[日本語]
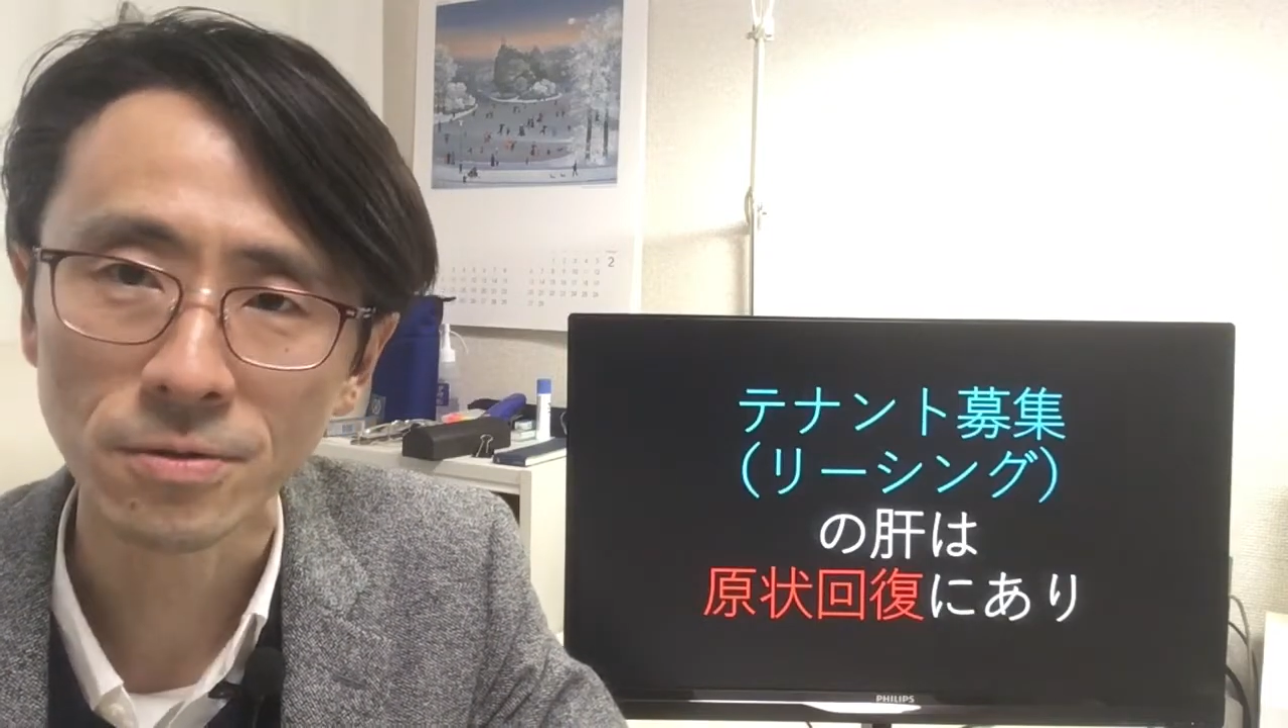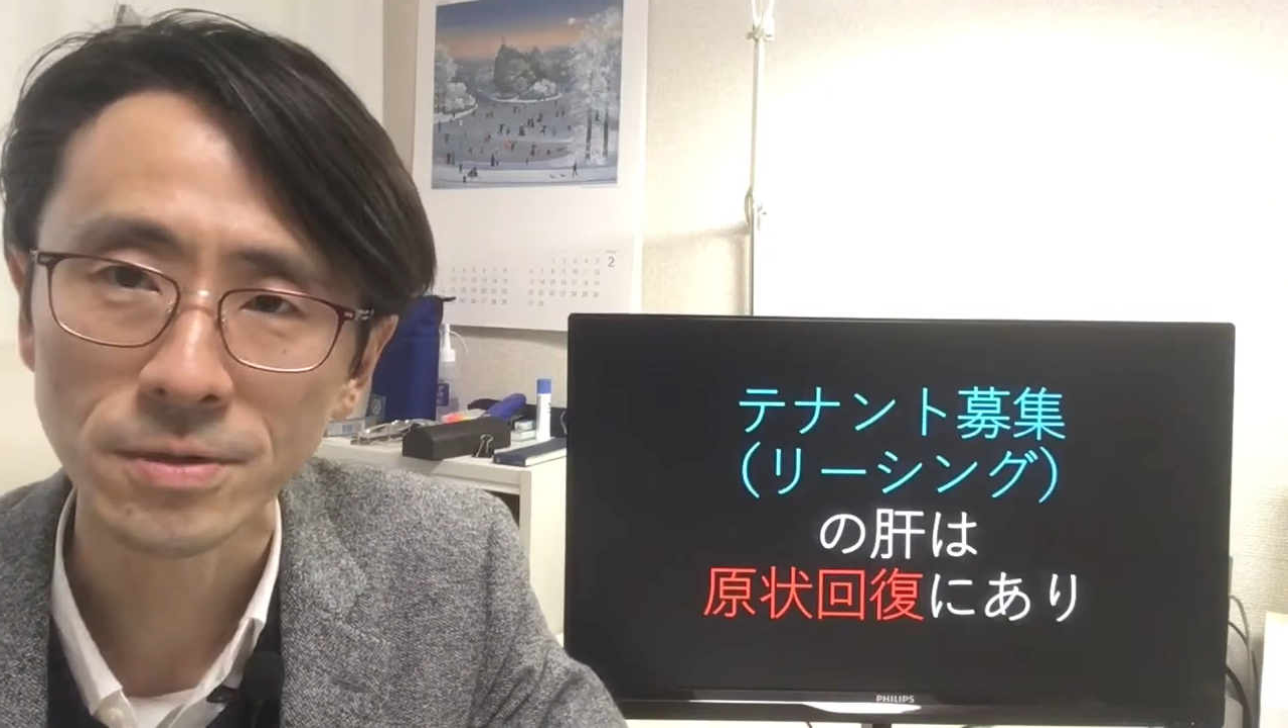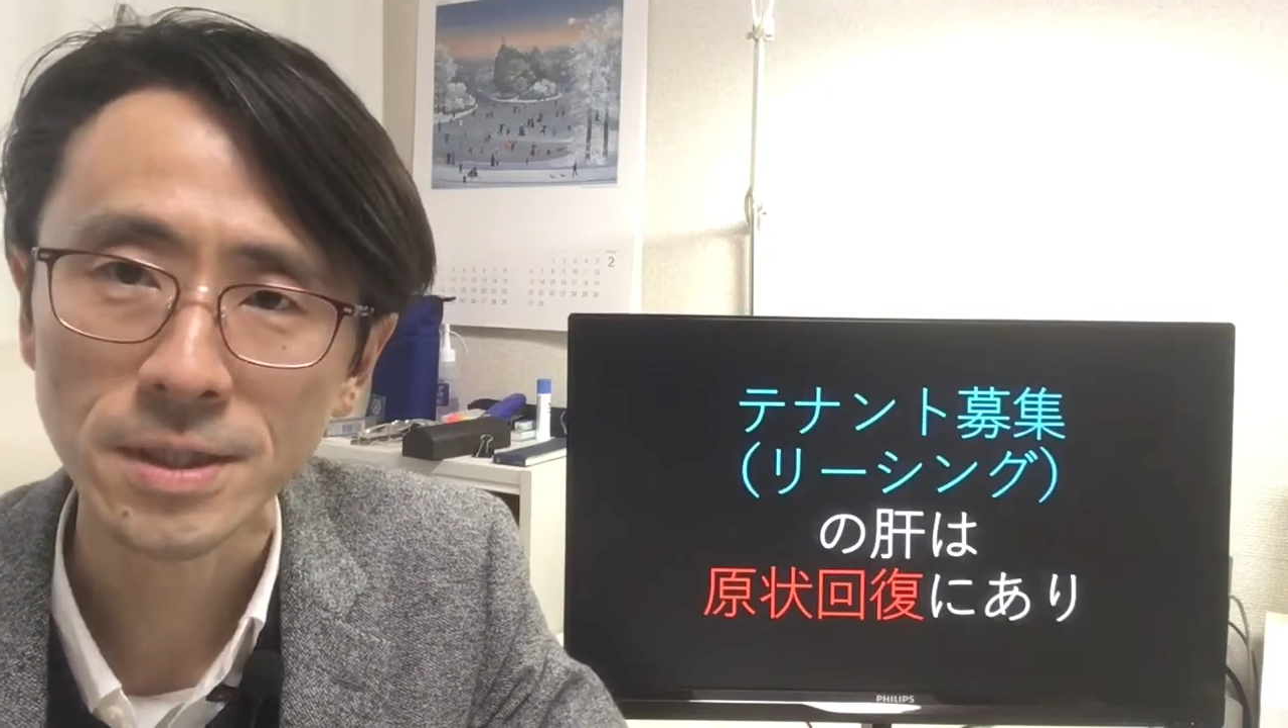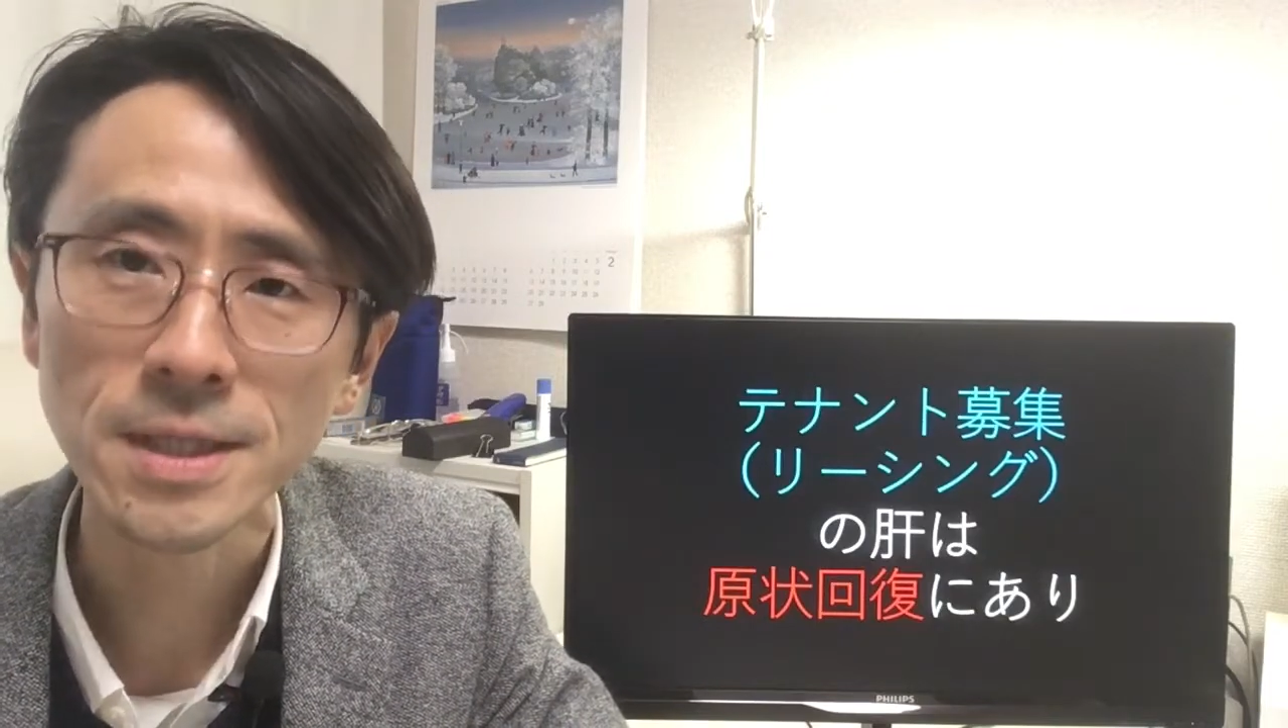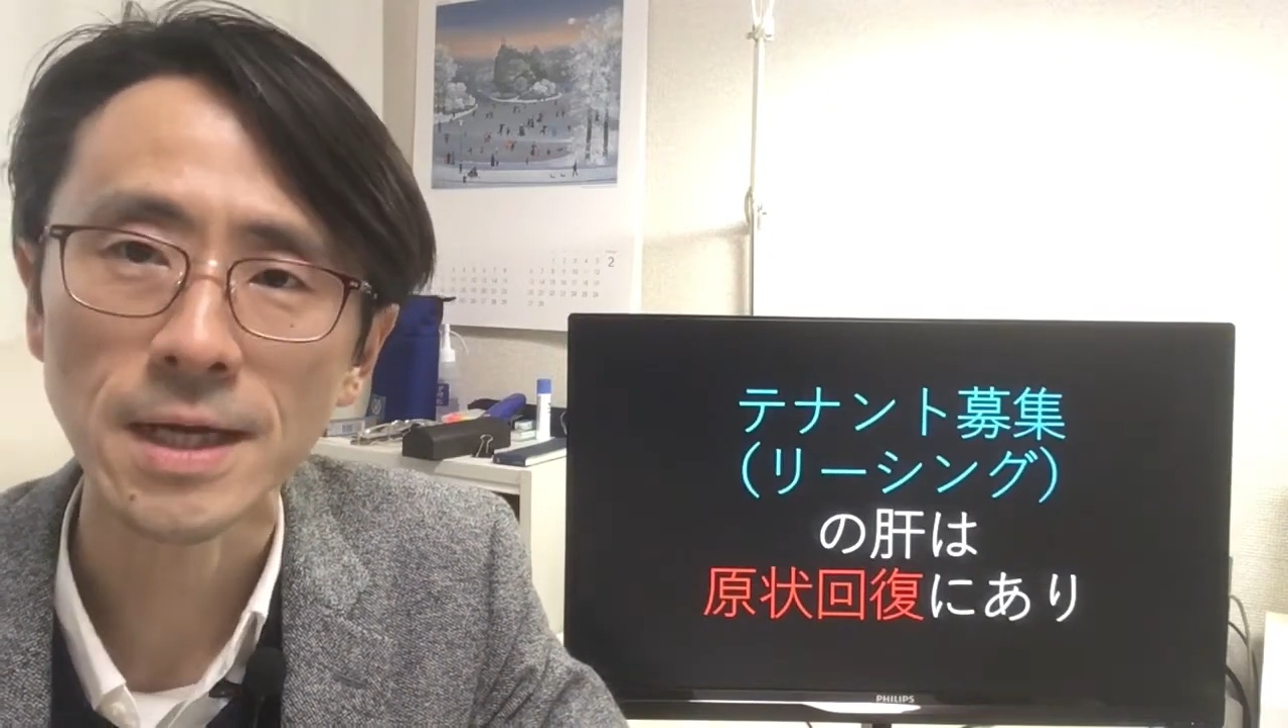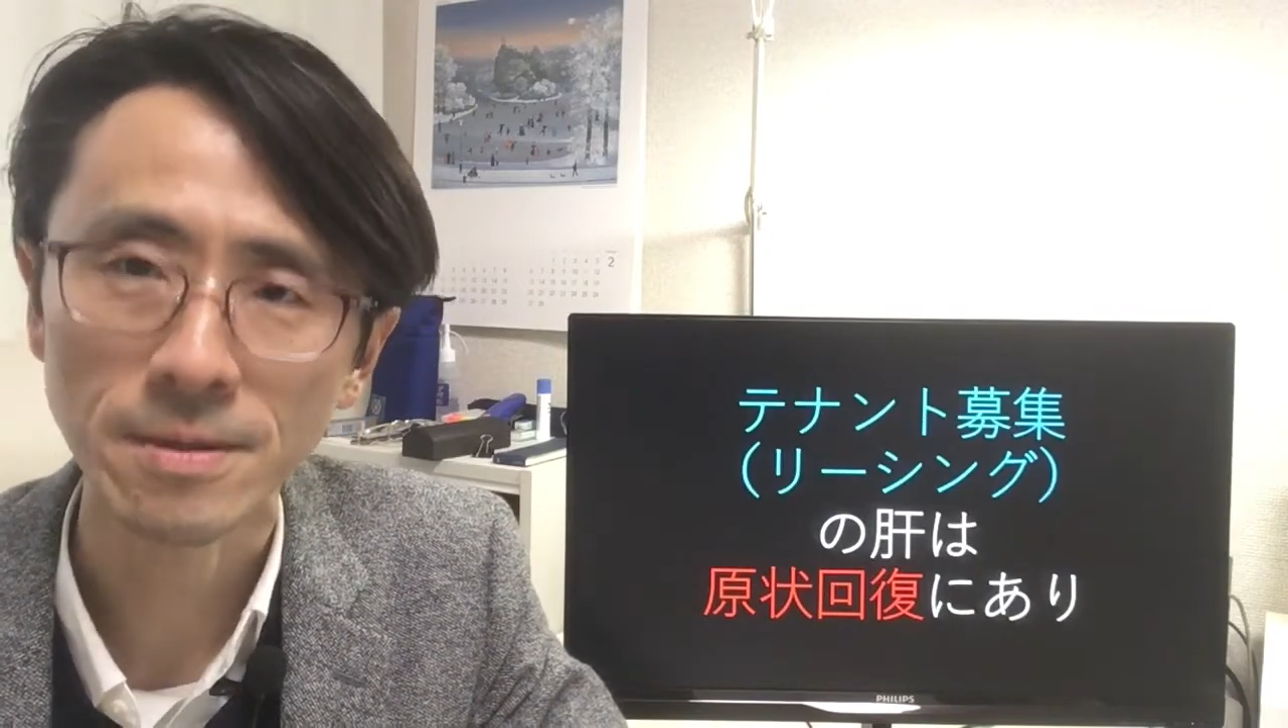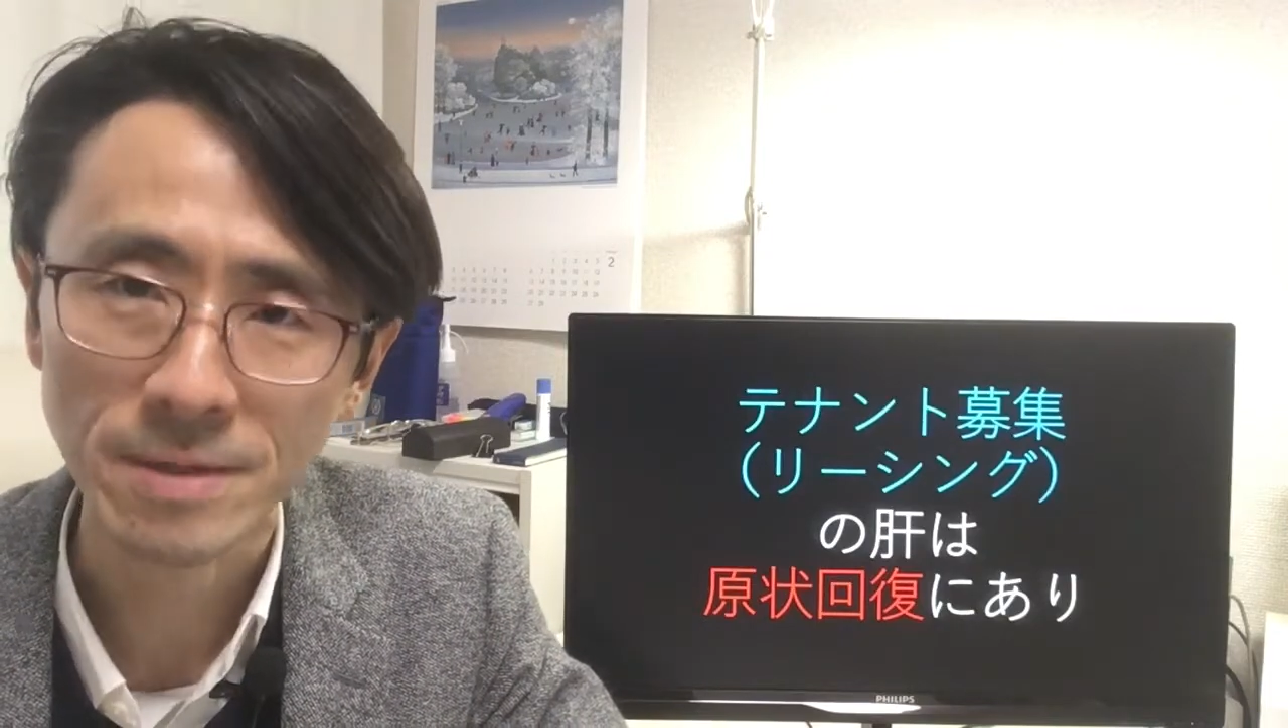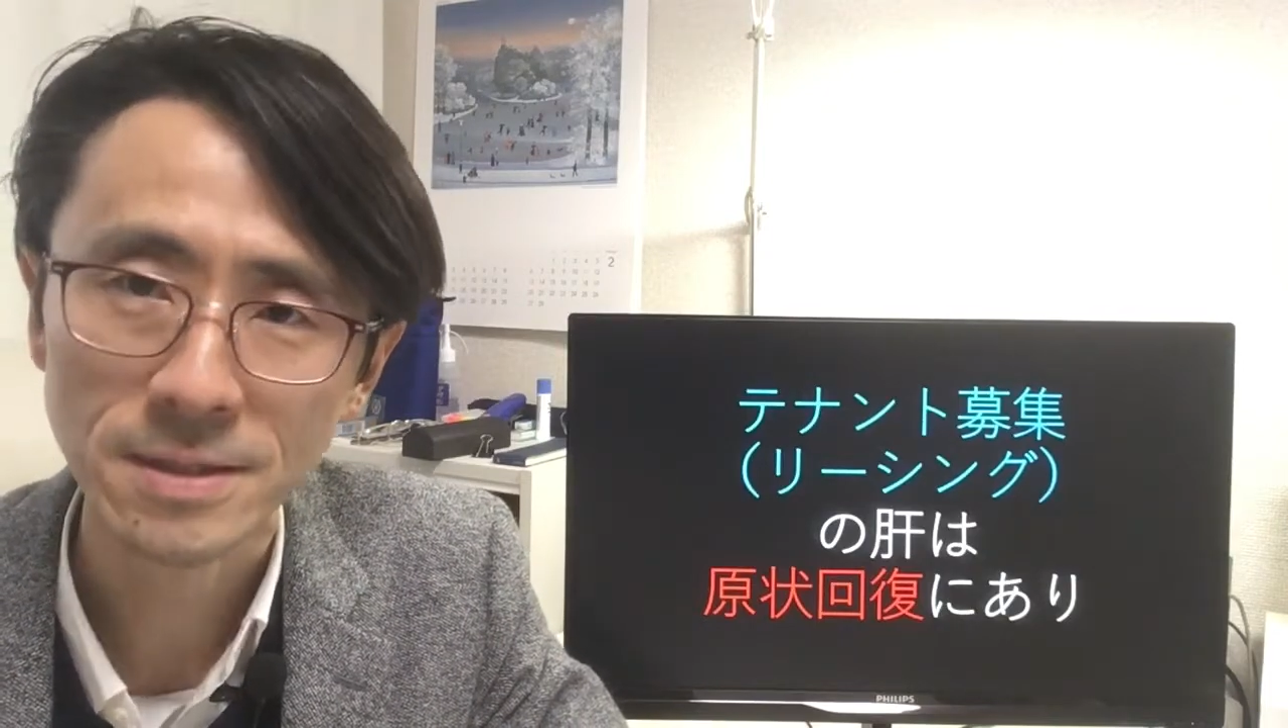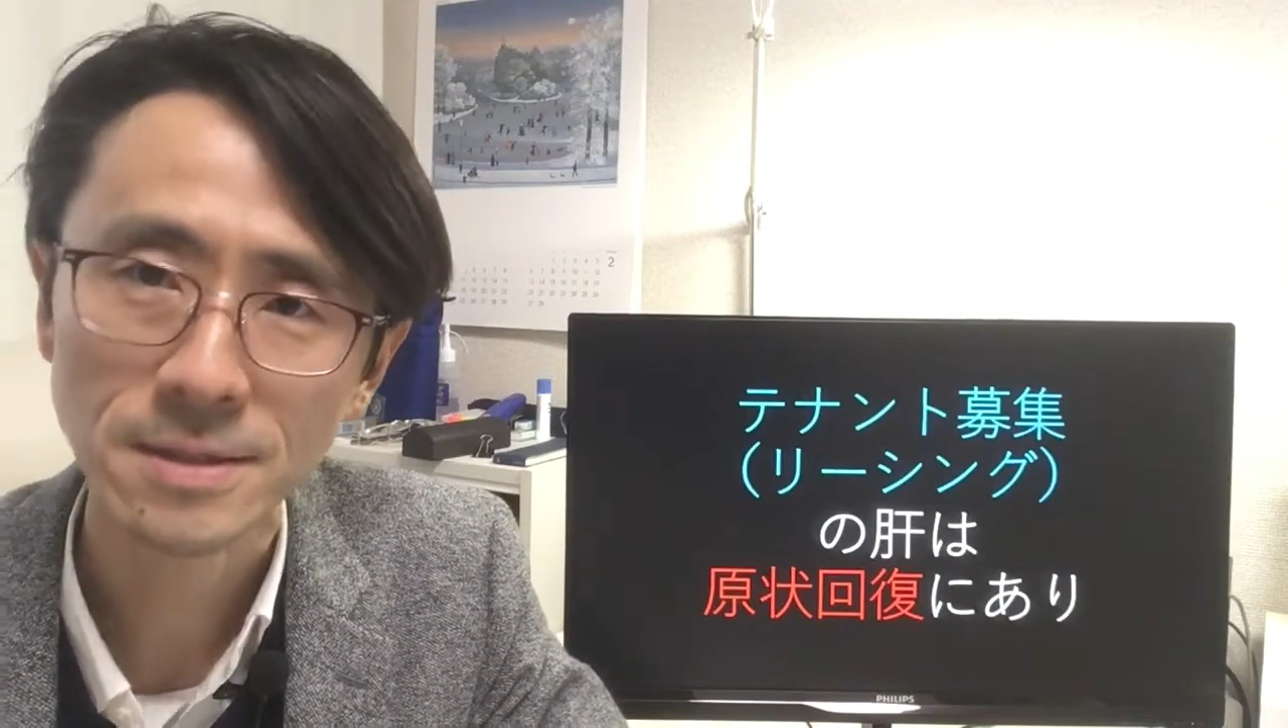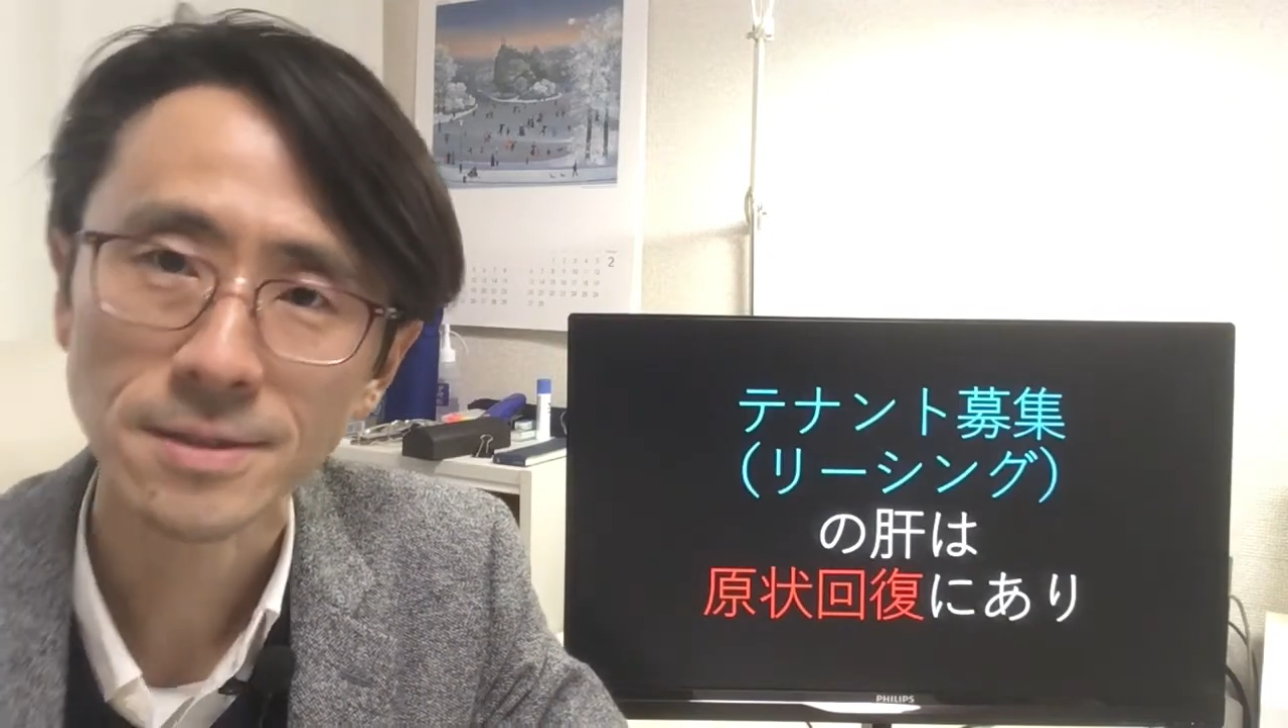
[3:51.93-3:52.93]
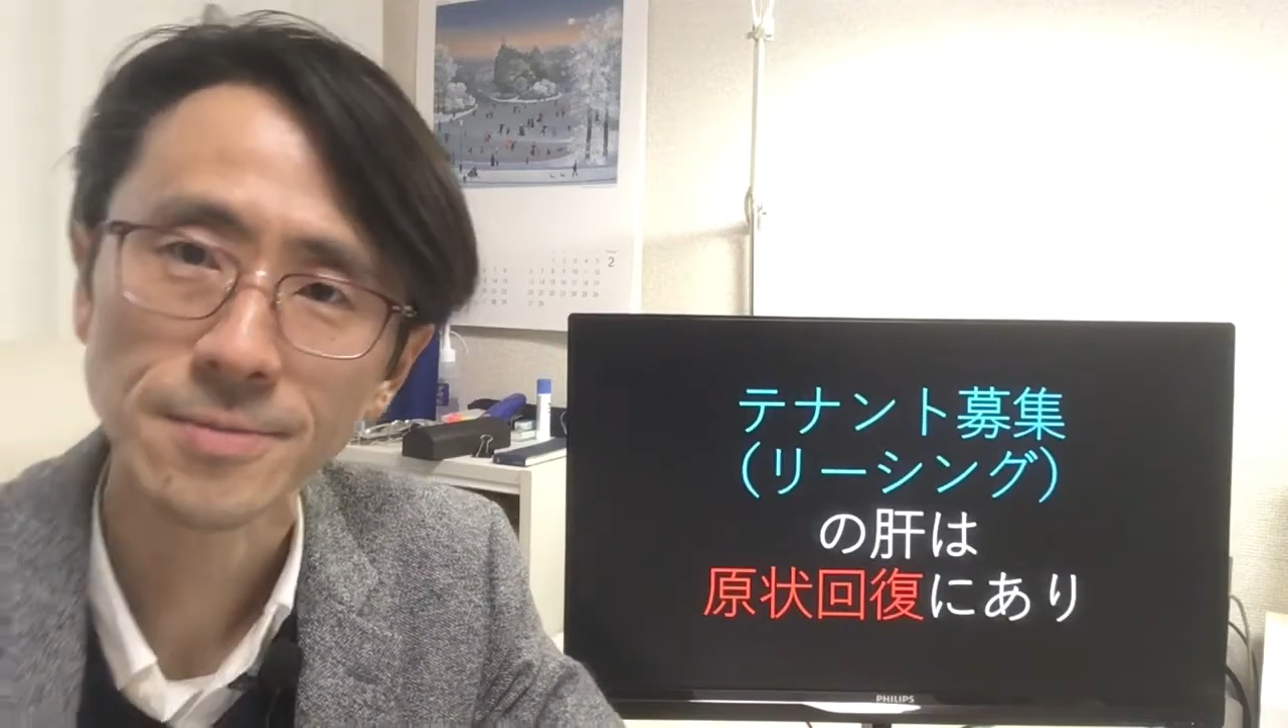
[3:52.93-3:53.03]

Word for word: 本になります。